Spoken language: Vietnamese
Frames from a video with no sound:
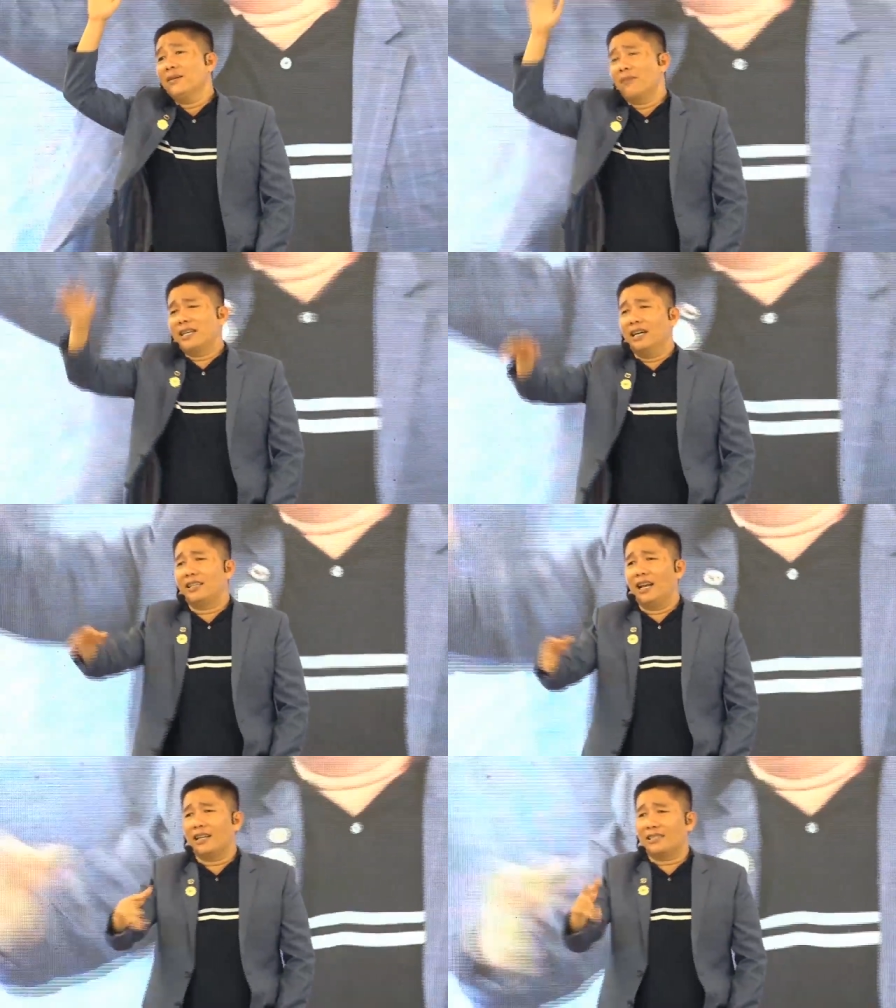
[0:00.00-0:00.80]
bây giờ thì
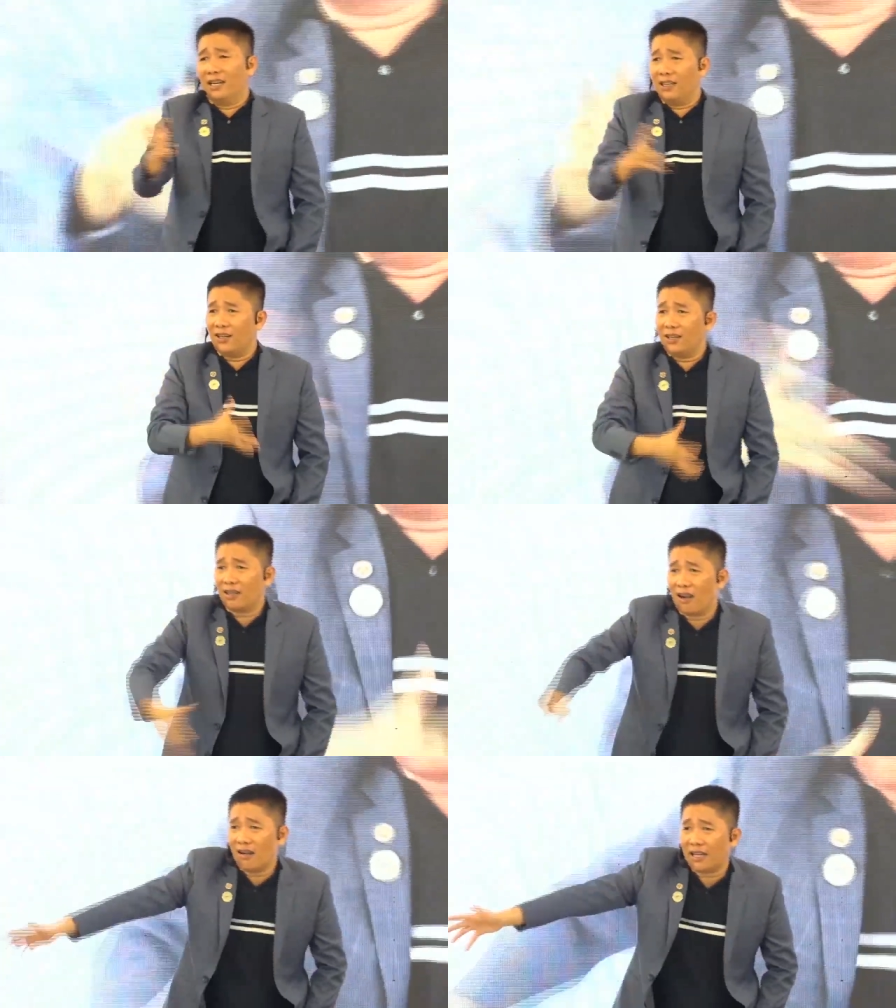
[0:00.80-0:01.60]
lịch sự rồi nó
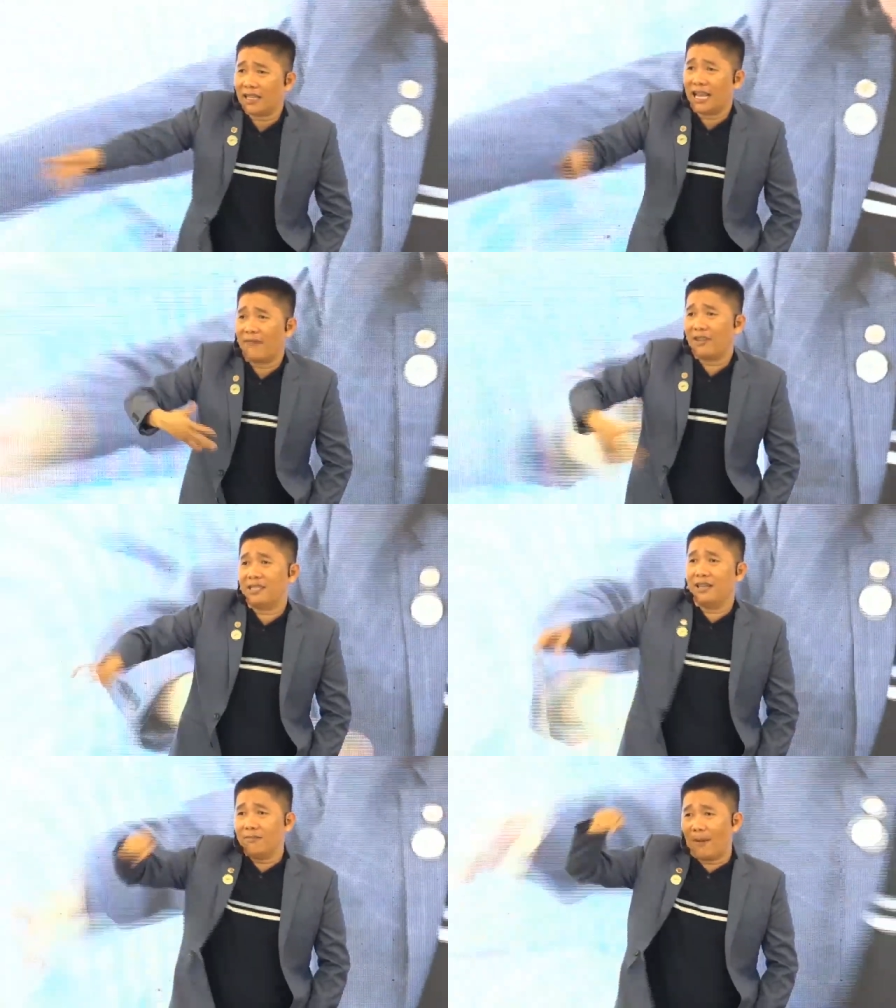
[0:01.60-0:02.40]
có cái nhà vệ
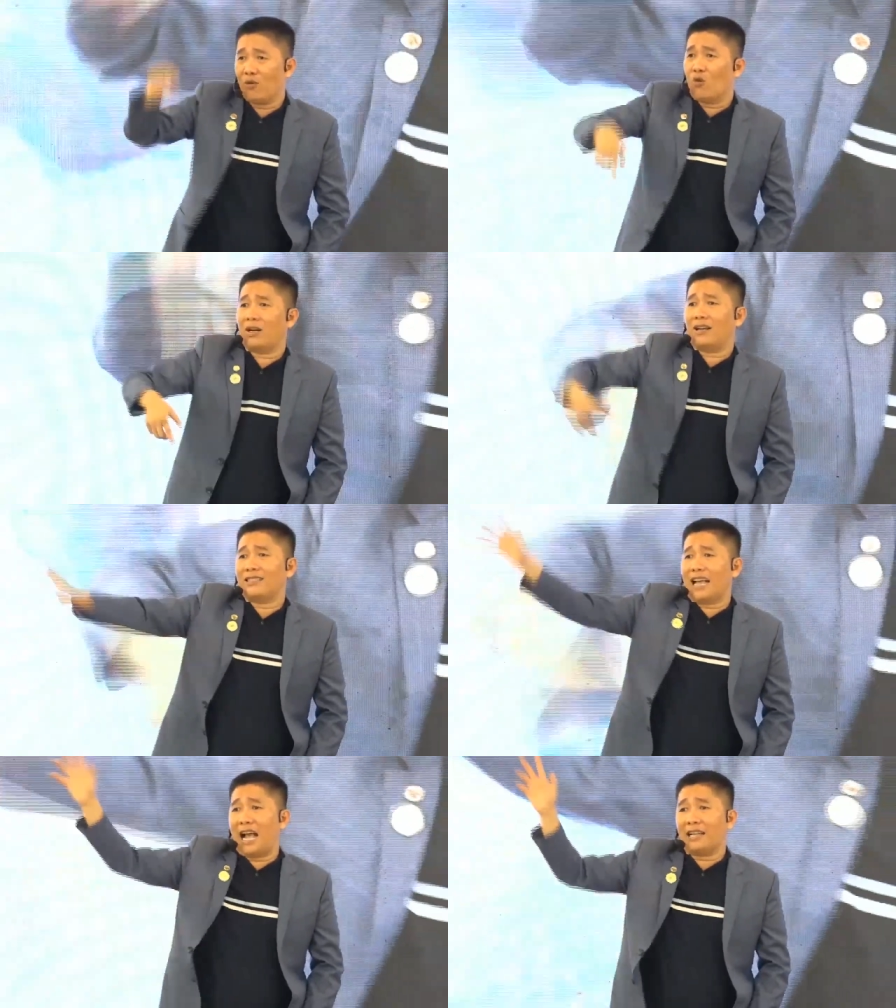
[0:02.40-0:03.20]
sinh bấm nút là nó
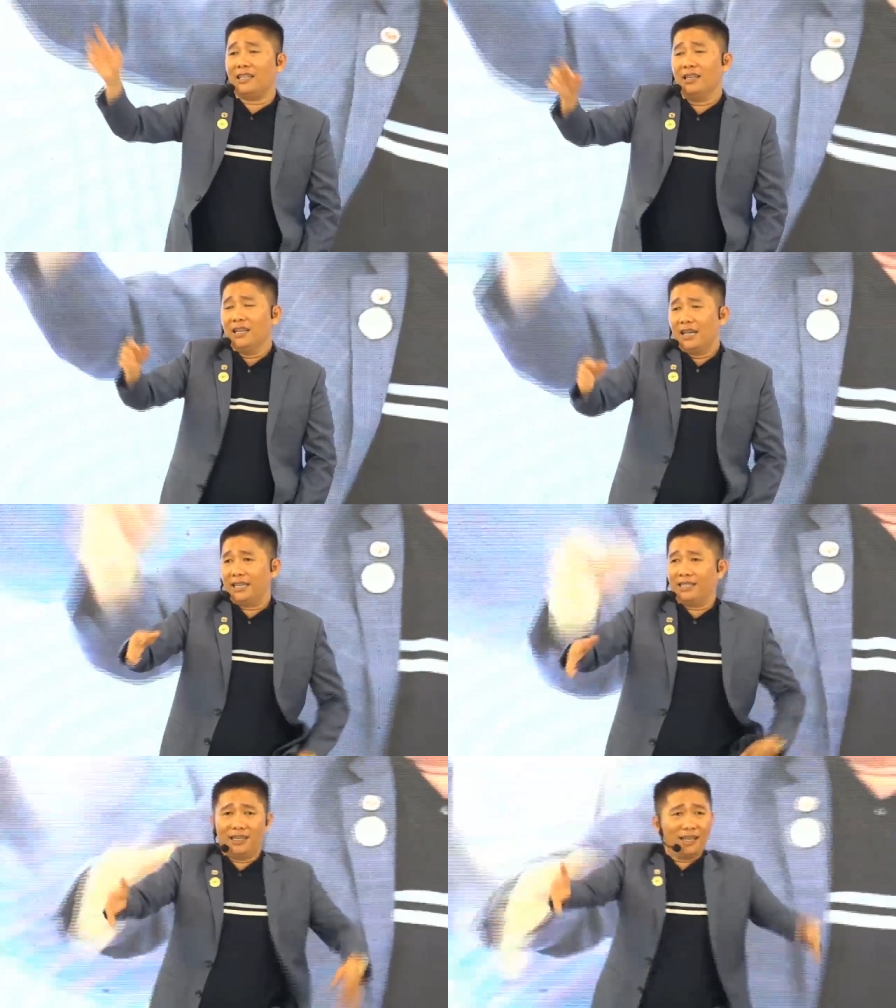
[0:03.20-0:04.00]
xả chứ ngày
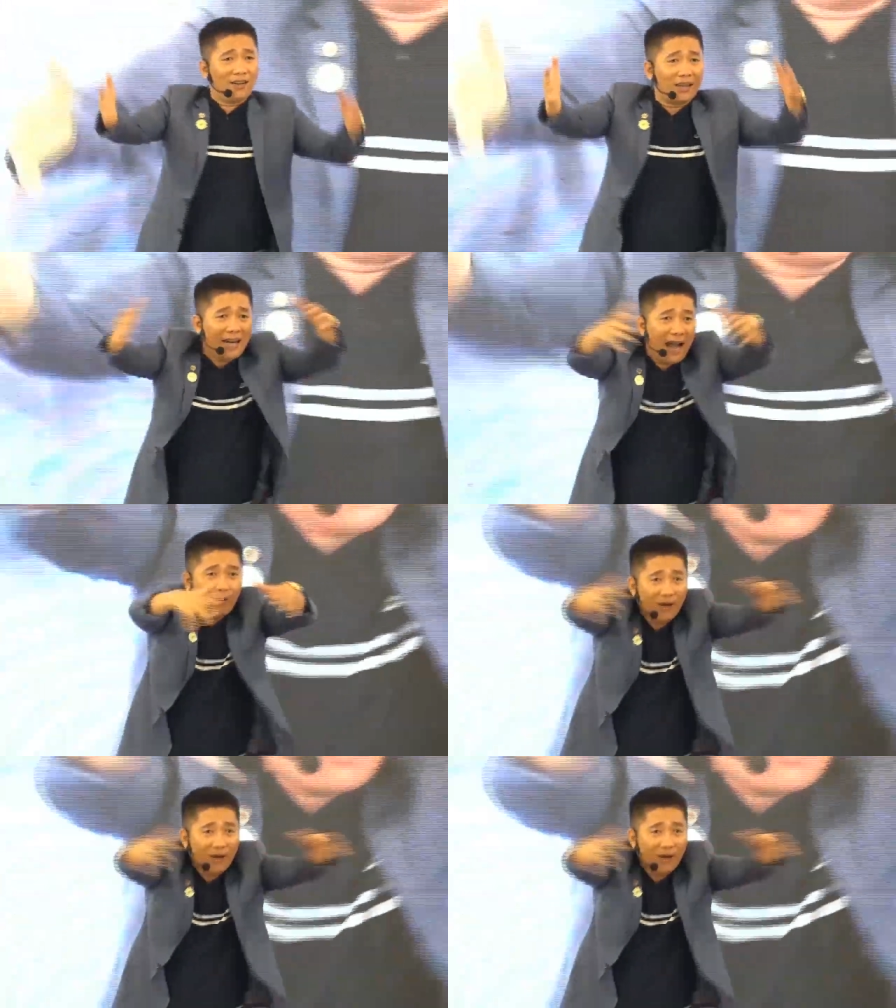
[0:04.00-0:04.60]
xưa là có cái đào cái